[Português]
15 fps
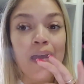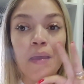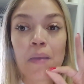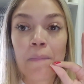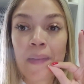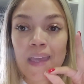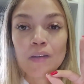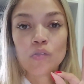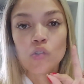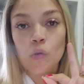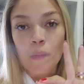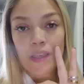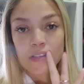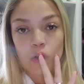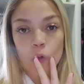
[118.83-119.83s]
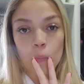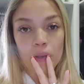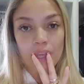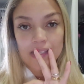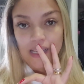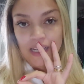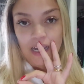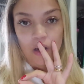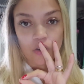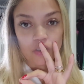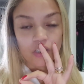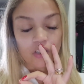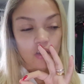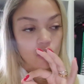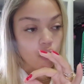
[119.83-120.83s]
Menos de um mês que eu comprei essa
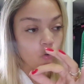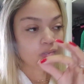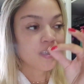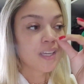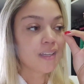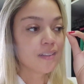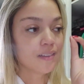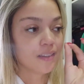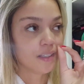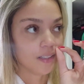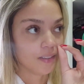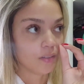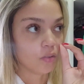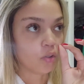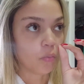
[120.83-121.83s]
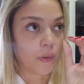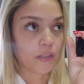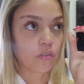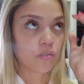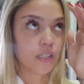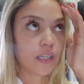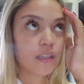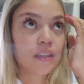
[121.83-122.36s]
calça, gente, eu usei tanto, mas usei